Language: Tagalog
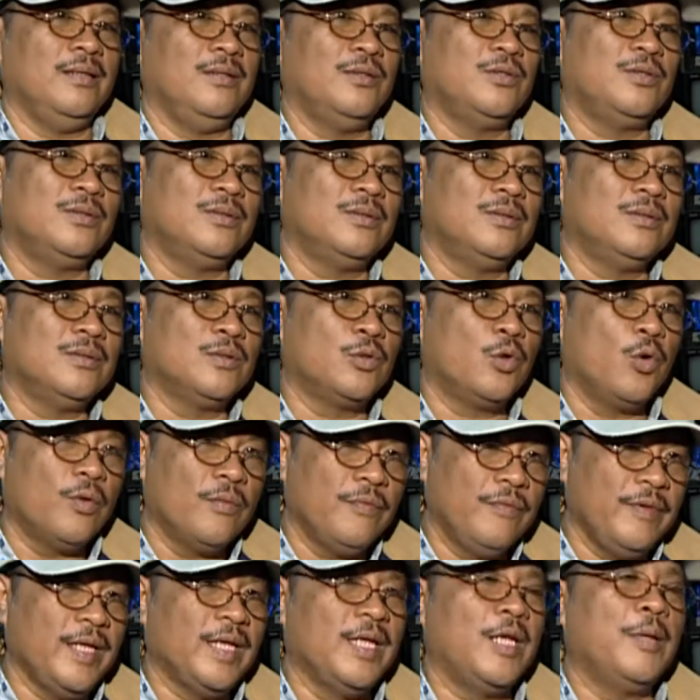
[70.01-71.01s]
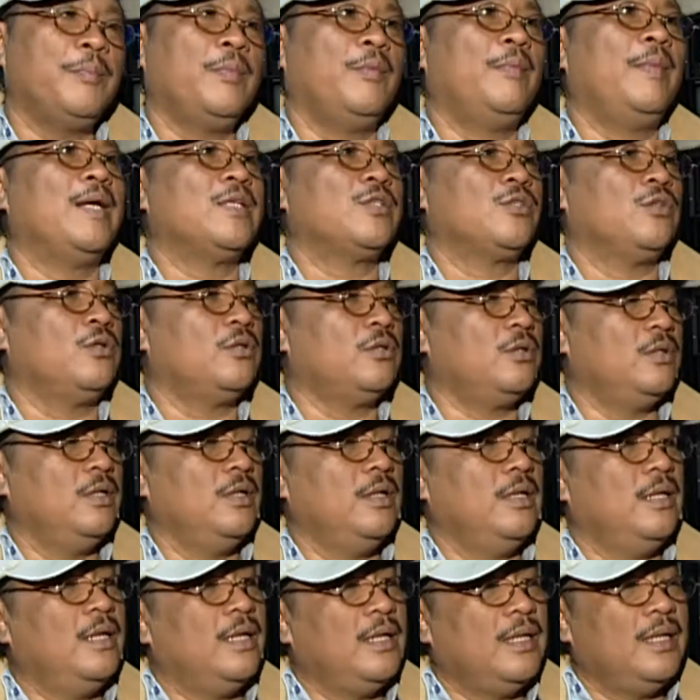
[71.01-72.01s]
Yung confident na pumasok,
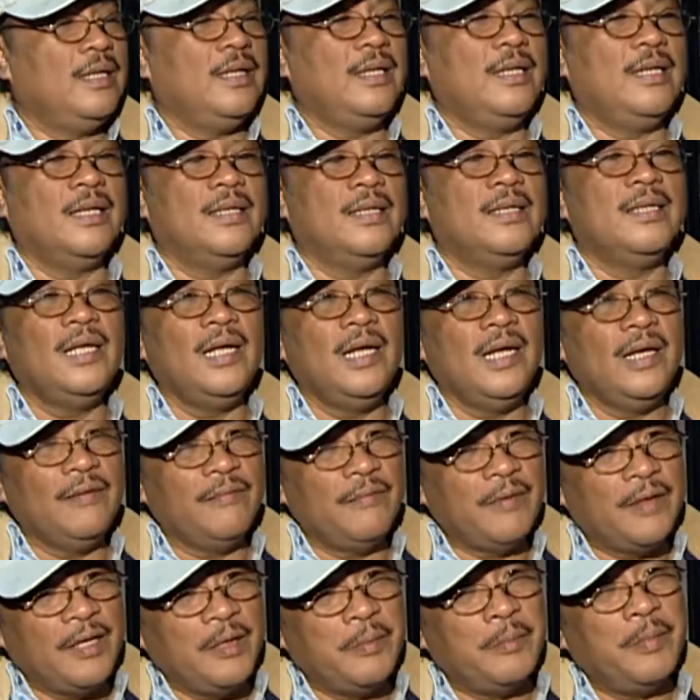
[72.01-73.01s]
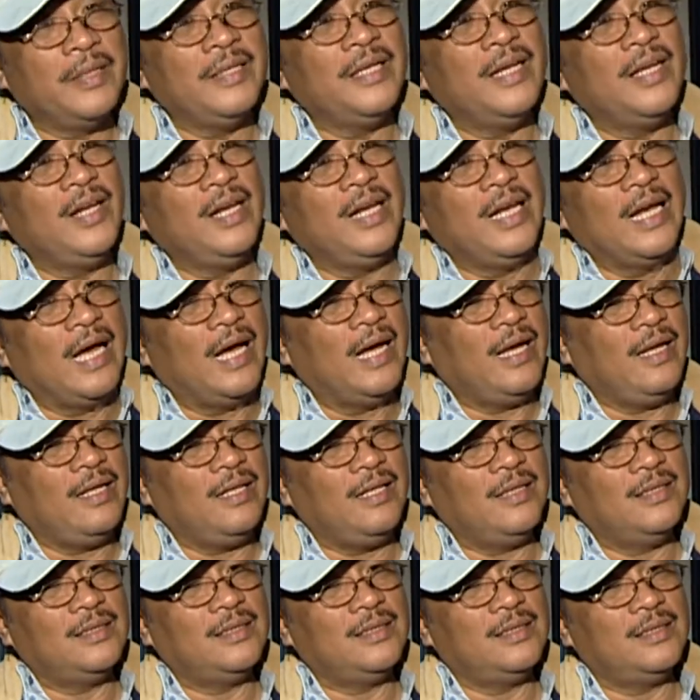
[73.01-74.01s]
nag-deliver naman niya yung
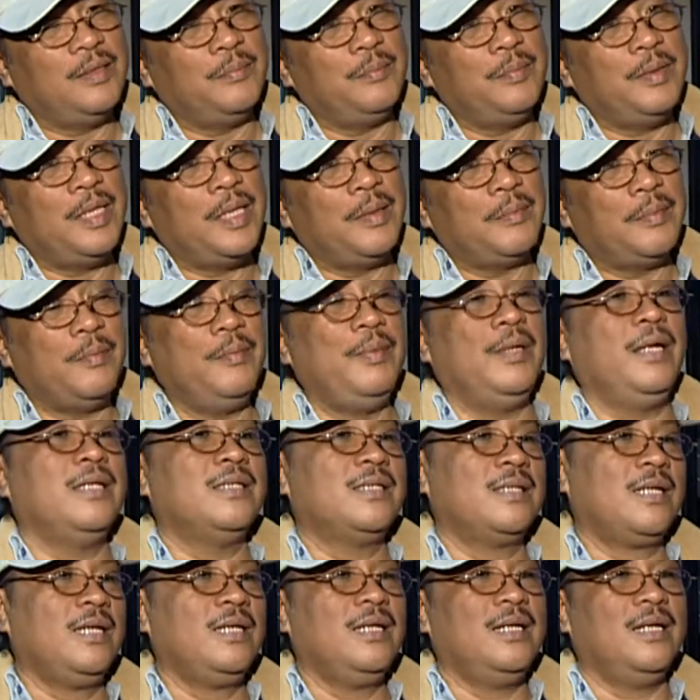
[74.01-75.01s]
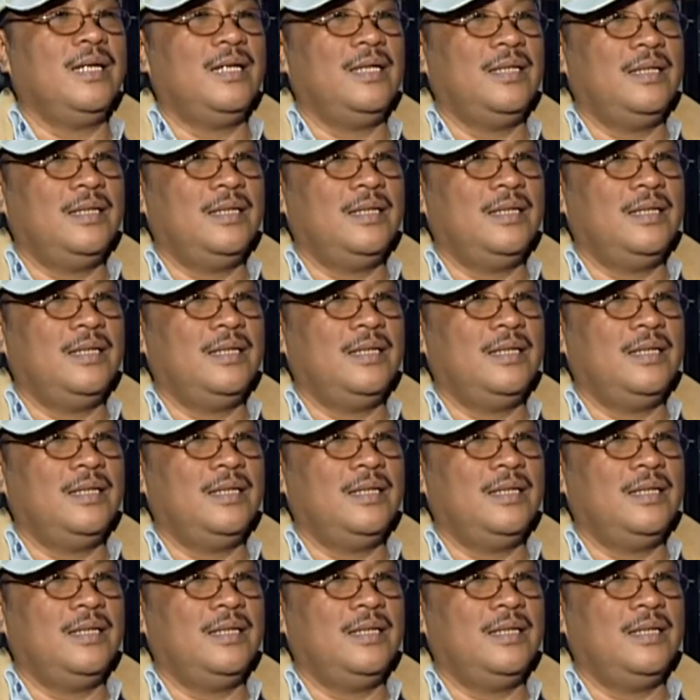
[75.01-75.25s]
lines na pinapabigay sa kanya.